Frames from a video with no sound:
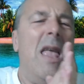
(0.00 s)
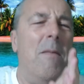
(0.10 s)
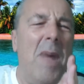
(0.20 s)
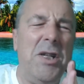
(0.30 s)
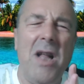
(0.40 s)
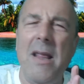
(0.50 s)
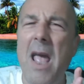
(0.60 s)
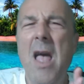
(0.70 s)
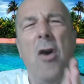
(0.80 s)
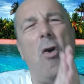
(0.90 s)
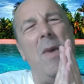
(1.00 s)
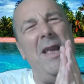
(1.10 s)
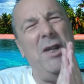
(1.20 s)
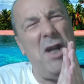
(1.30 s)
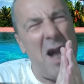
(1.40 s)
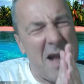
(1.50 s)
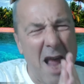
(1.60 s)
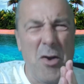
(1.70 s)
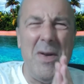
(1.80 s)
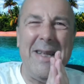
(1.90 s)
Immaginate come gli
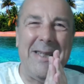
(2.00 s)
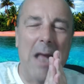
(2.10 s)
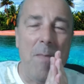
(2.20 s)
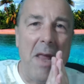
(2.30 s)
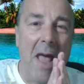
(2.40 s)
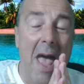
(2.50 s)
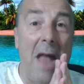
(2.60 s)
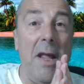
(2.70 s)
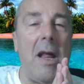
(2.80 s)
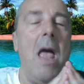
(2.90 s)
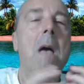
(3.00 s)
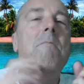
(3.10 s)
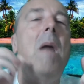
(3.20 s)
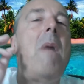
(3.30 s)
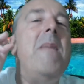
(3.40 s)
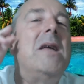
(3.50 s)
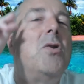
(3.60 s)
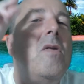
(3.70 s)
gireranno gli zebedee a dire mamma mia sono